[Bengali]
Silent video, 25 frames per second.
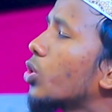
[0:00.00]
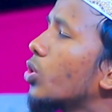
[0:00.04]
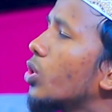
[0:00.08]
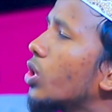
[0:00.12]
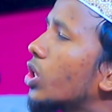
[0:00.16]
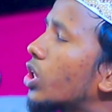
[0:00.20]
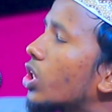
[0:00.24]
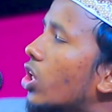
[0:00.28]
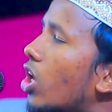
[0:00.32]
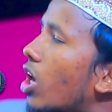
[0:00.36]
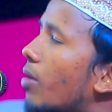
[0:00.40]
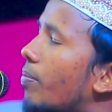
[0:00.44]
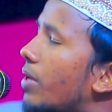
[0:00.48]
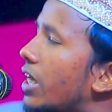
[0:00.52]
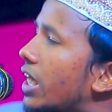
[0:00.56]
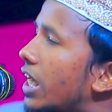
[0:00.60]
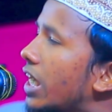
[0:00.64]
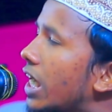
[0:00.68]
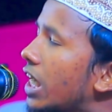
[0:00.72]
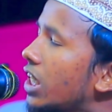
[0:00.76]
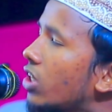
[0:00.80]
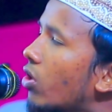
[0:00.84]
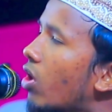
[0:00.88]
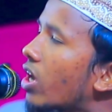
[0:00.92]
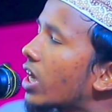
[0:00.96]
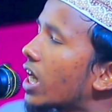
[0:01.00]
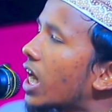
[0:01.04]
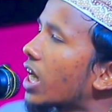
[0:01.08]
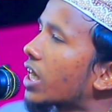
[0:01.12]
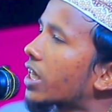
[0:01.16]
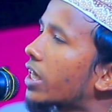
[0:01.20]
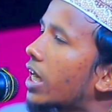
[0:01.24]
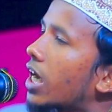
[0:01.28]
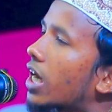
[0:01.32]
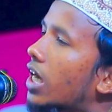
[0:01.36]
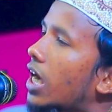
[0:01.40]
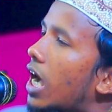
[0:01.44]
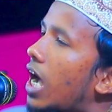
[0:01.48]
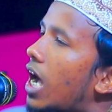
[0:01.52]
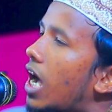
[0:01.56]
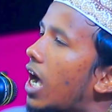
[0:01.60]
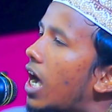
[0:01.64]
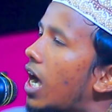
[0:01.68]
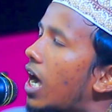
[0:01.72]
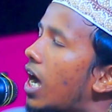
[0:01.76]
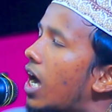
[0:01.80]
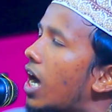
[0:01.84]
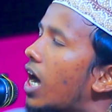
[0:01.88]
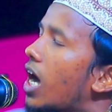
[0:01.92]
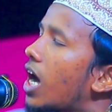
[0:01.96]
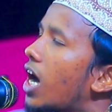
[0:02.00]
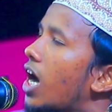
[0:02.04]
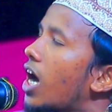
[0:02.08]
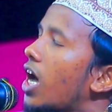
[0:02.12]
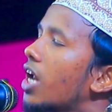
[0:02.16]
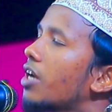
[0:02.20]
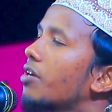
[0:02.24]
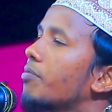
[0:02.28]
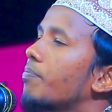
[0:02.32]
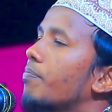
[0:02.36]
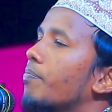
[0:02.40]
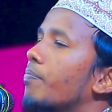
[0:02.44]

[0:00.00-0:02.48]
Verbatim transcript: শুনতে হবে এই অর্ডারটা কার